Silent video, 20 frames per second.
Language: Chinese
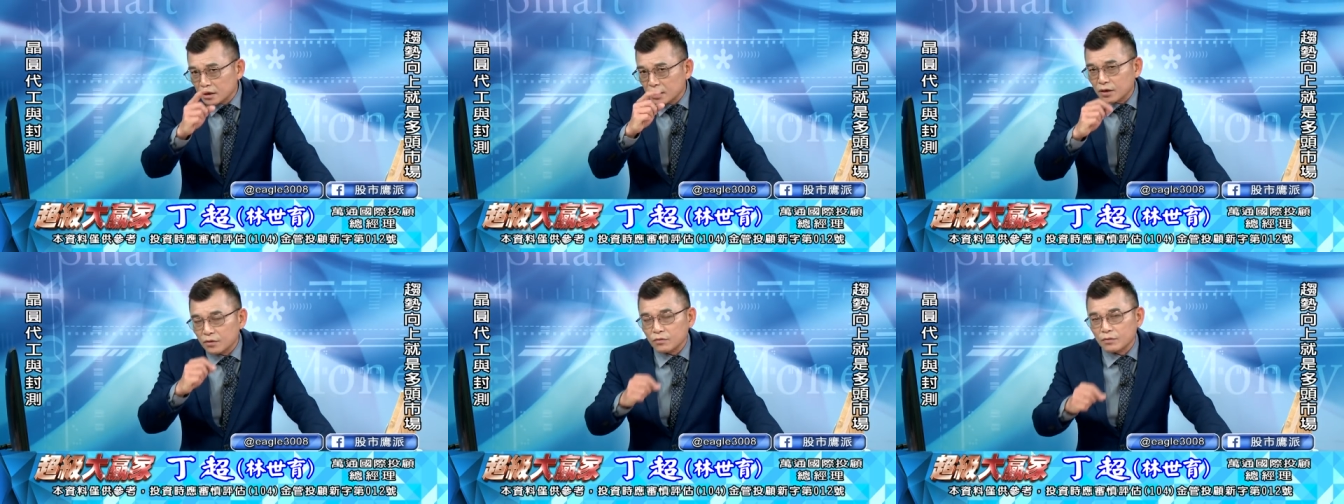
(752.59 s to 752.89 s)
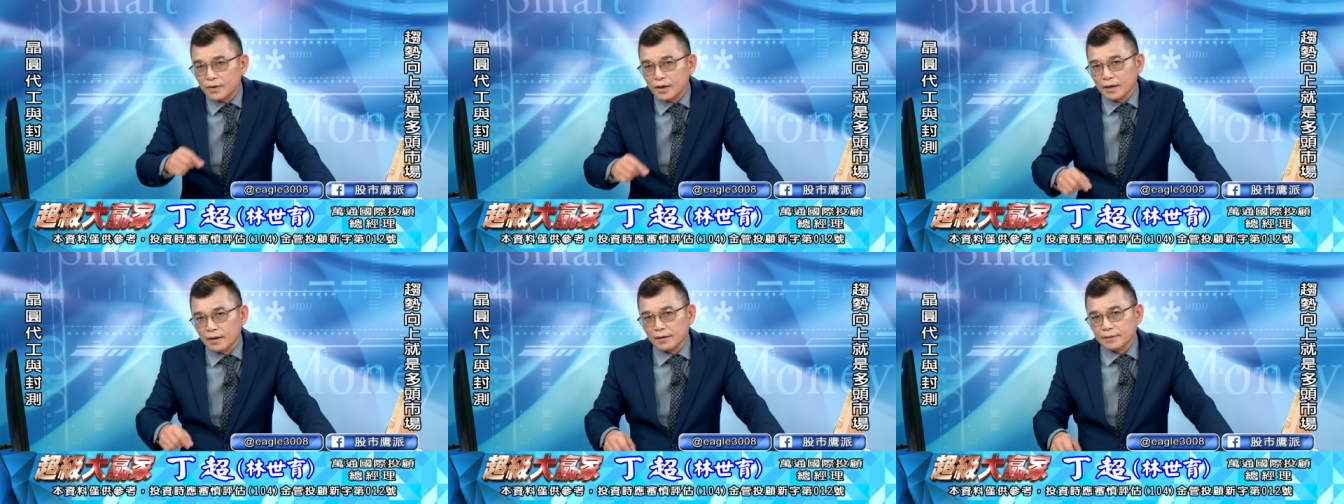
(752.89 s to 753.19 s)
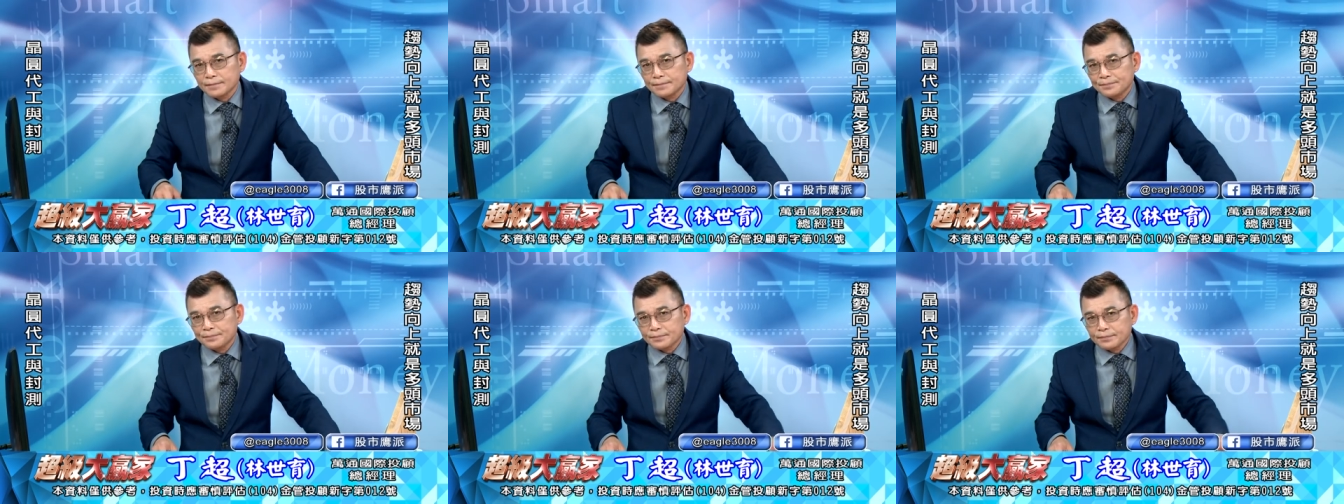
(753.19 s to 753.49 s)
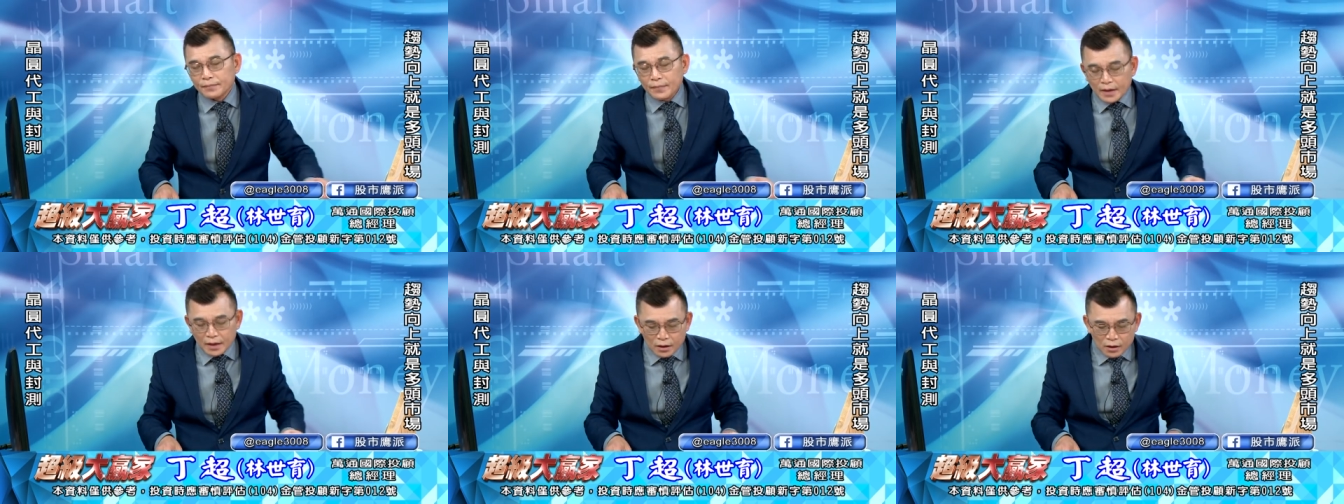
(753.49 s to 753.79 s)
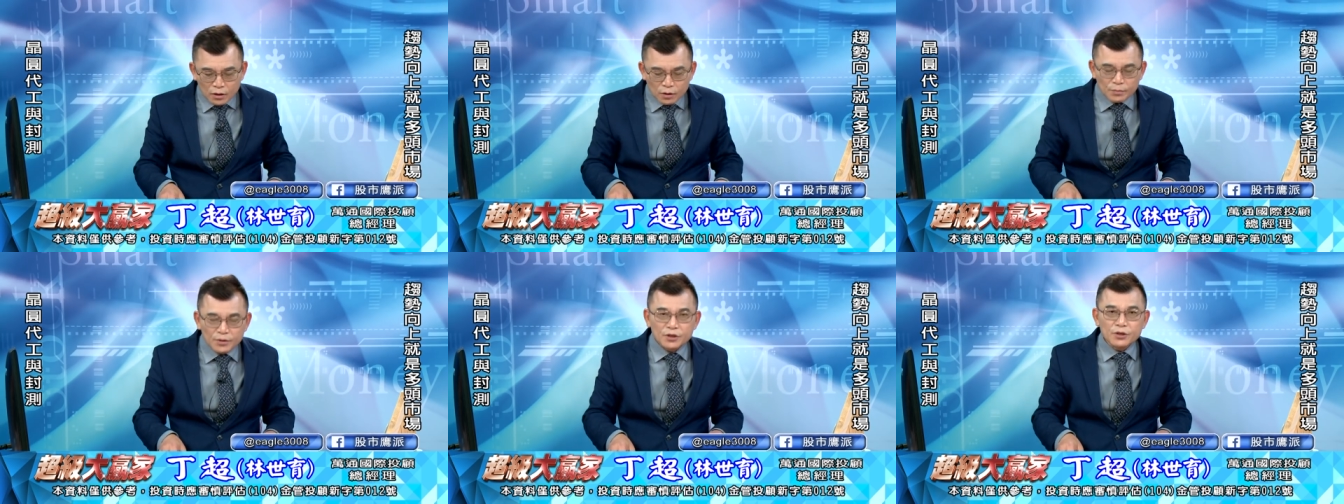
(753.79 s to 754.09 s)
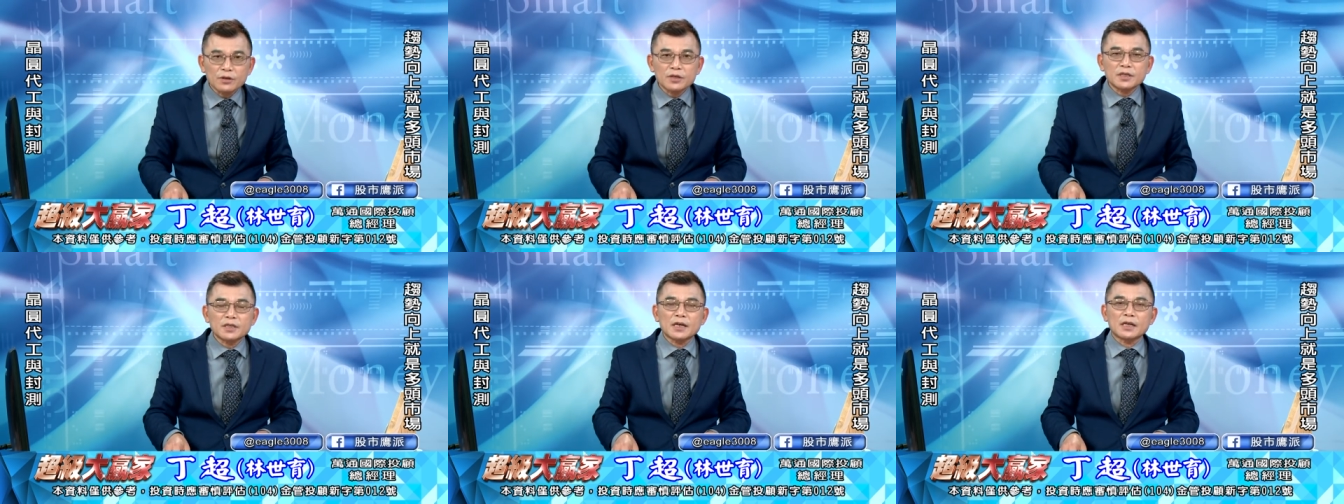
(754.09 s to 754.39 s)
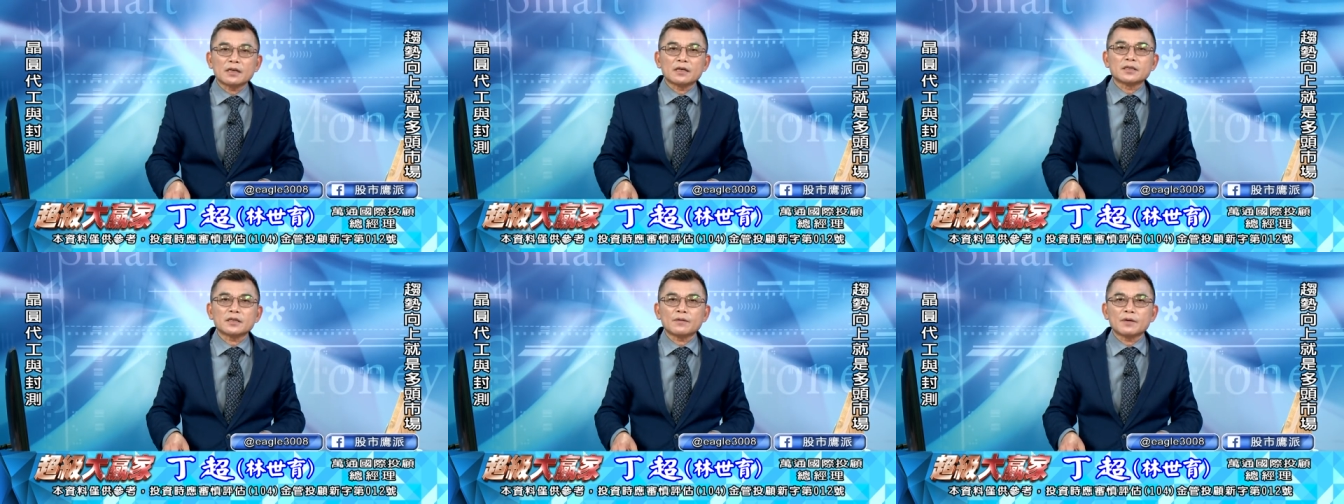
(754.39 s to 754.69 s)
你的股票。我们休息一
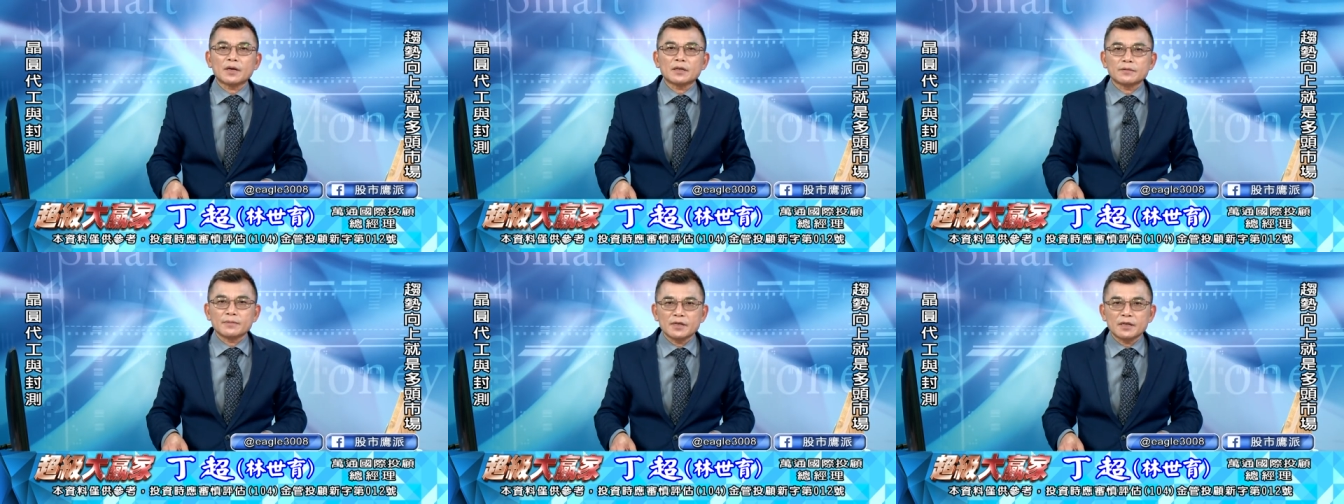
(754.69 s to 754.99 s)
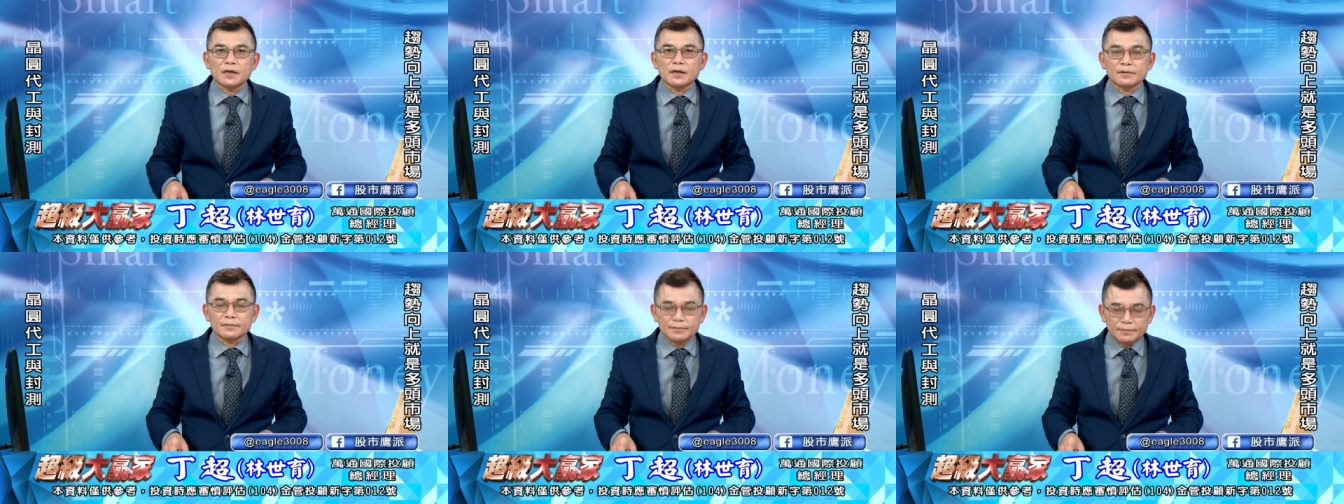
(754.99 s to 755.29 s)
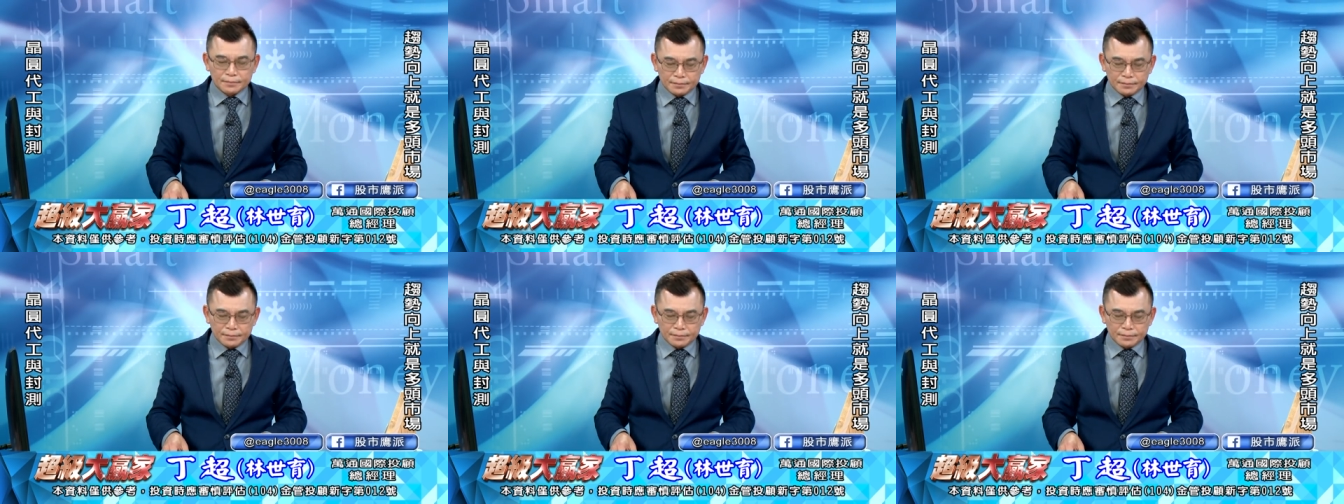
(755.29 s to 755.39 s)
下，等一下回来怎么想？